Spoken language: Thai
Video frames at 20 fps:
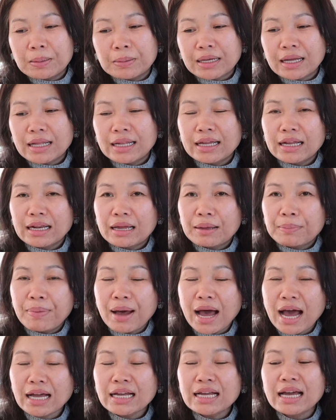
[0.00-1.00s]
เขาเรียกอะไร
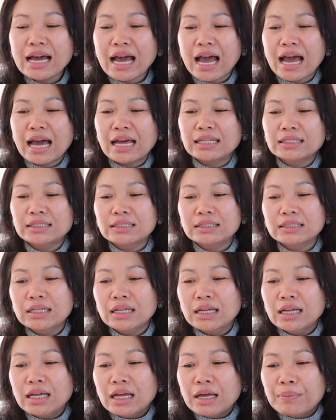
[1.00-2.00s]
พักงาน
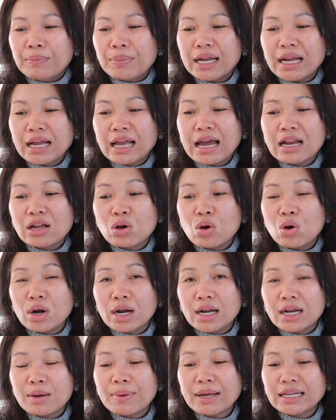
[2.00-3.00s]
พนักงานของ
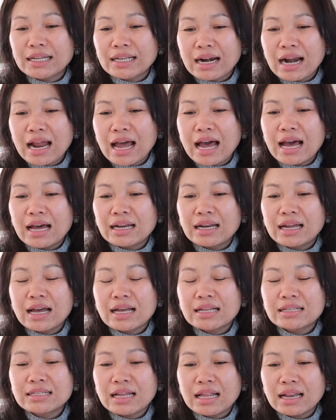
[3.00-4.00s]
รัฐบาลกลางนะ
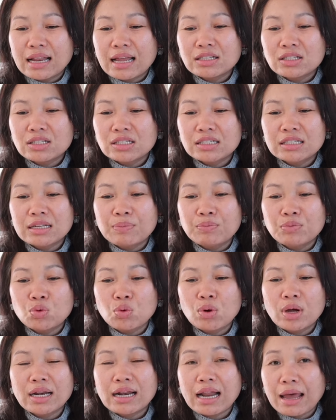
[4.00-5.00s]
คะสารฐจำน
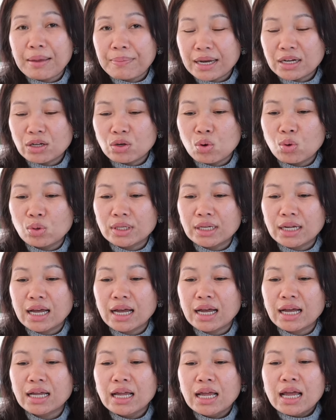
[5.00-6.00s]
วนหลายพันคนนะ
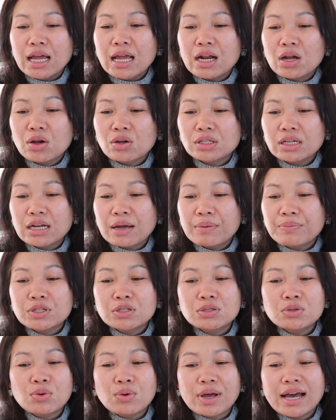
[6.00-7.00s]
คะแล้วก็จะนำไป
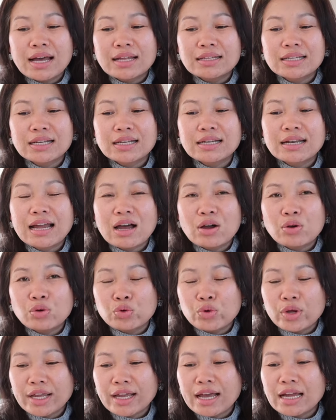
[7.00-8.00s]
สู่การชัดดาวห
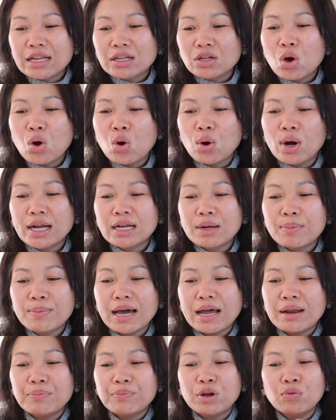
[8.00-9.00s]
น่วยงานของรัฐ
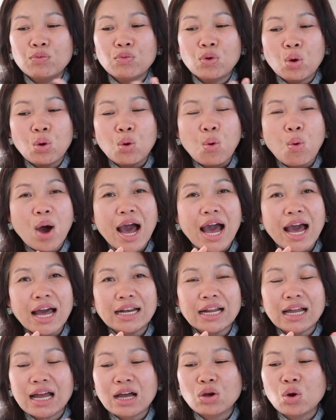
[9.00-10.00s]
บาลเป็นวงกว้าง
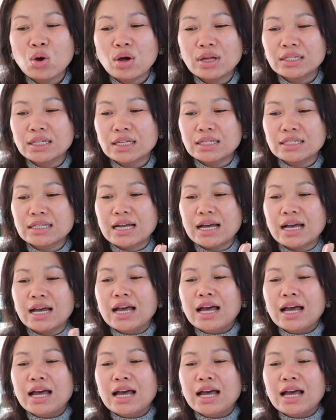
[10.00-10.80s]
นะคะก่อนที่จะ